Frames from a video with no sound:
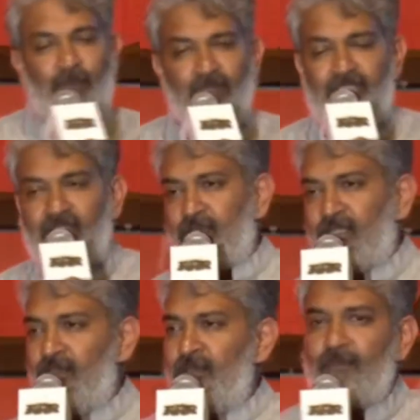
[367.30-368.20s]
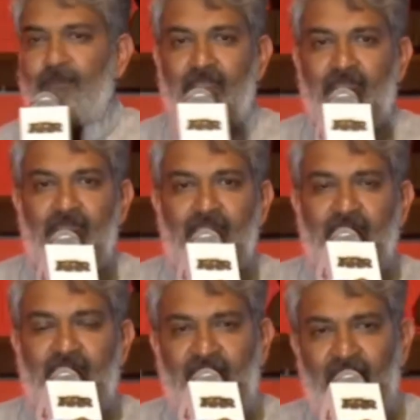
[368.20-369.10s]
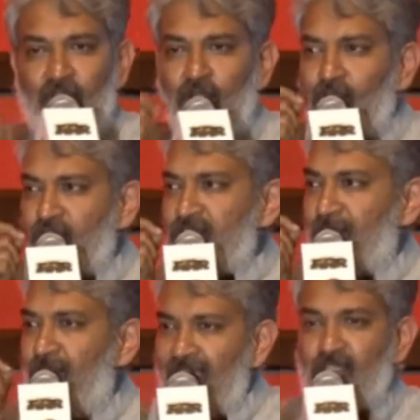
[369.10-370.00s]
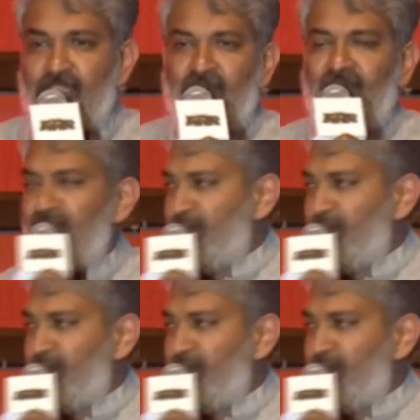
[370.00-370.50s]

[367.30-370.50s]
అని పిలుస్తూ ఉంటాం ఎవరి నోట్లోంచి మాట వచ్చిన వెంటనే